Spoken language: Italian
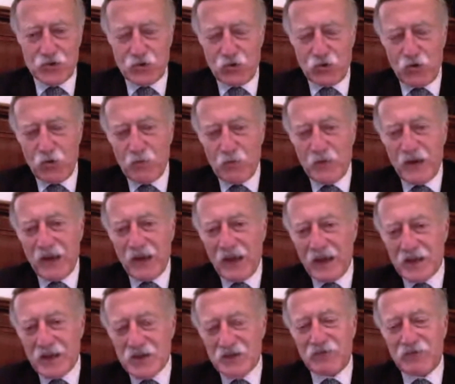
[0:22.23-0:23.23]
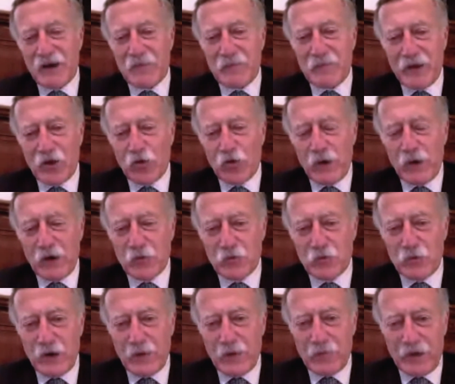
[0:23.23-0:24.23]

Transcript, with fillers: Perché ci fa meno paura però?